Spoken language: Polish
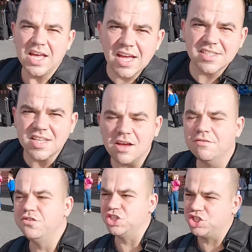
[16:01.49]

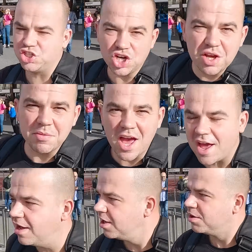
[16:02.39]
Jestem w
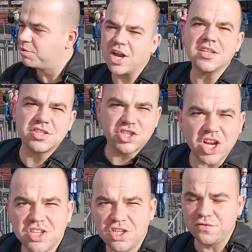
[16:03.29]
Rzymie. Po raz
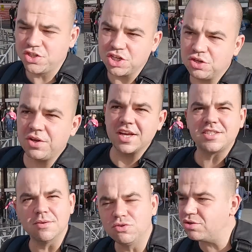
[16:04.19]
trzeci w życiu
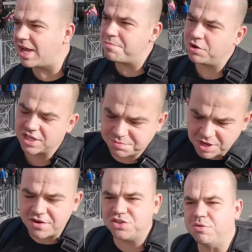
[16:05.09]
jestem tutaj. Po raz
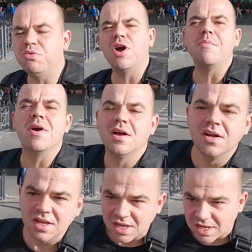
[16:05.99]
pierwszy byłem
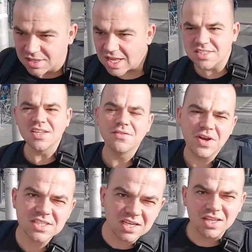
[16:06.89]
na
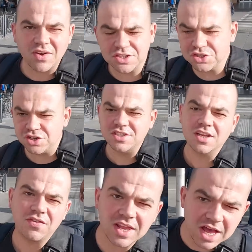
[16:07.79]
Sylwestra
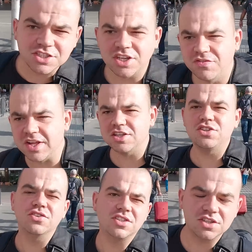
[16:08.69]

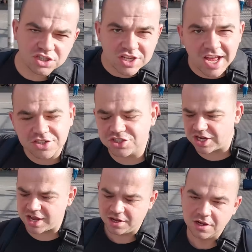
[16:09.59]
2012-2013.